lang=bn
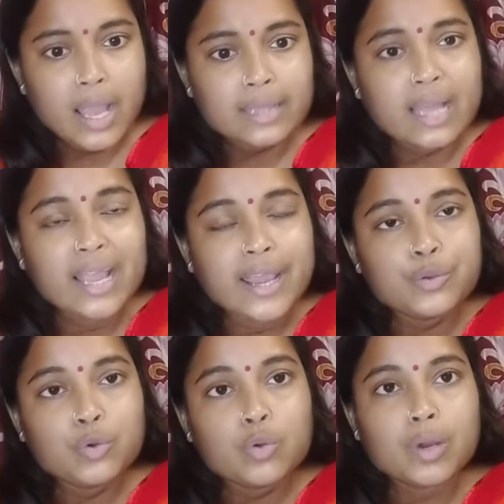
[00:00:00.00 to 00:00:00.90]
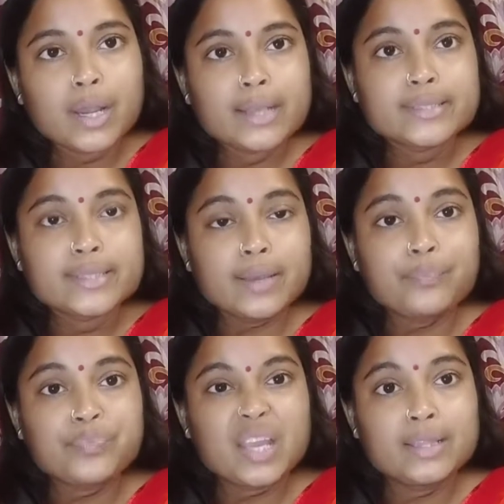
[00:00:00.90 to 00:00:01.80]
তাই এইটুকু বলার যে
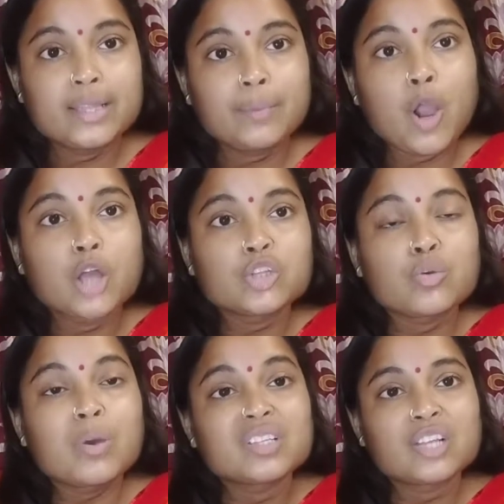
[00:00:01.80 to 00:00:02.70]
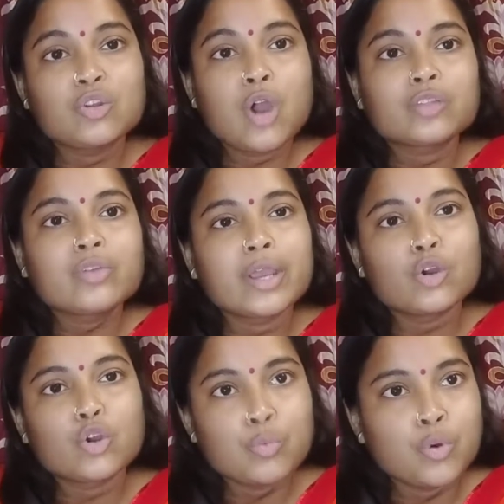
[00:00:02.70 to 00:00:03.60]
দেখবে হয়তো তোমাদের সাথেও হয়তো
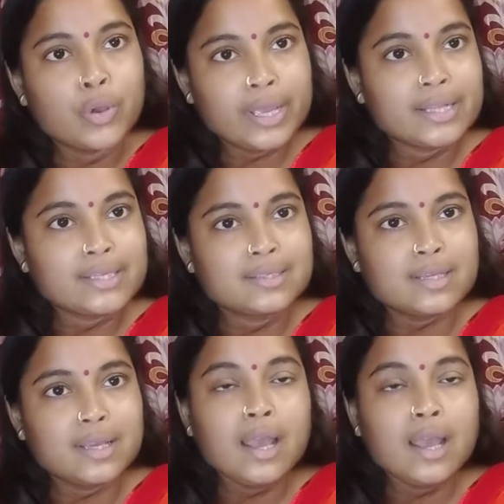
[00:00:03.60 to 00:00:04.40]
এরকম হয়ে আসছে